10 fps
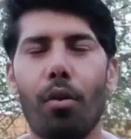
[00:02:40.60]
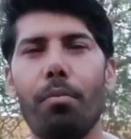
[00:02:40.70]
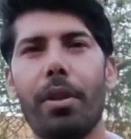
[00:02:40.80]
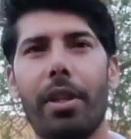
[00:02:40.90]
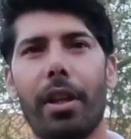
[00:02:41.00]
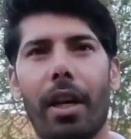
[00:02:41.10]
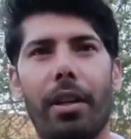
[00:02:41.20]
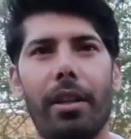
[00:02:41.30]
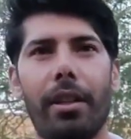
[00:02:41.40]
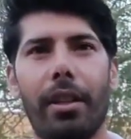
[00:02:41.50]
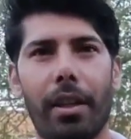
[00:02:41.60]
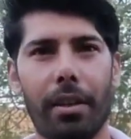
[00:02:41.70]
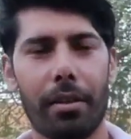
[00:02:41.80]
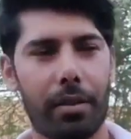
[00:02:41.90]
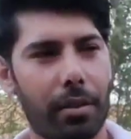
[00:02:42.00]
ओमवीर सिंह राठी जी की
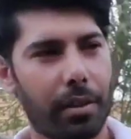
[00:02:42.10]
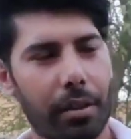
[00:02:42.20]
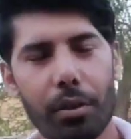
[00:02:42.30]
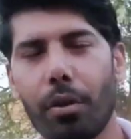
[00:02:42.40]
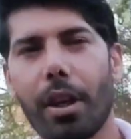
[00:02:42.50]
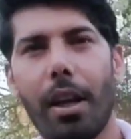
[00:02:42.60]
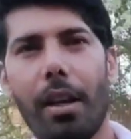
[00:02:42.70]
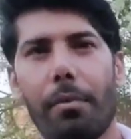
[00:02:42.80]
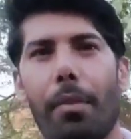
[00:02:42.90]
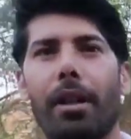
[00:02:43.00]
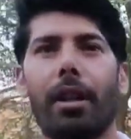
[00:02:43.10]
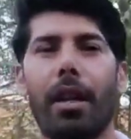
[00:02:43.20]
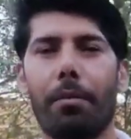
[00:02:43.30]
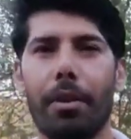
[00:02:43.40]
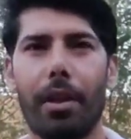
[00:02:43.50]
जोड़ता है बादल
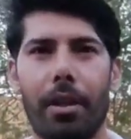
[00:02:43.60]
नाम से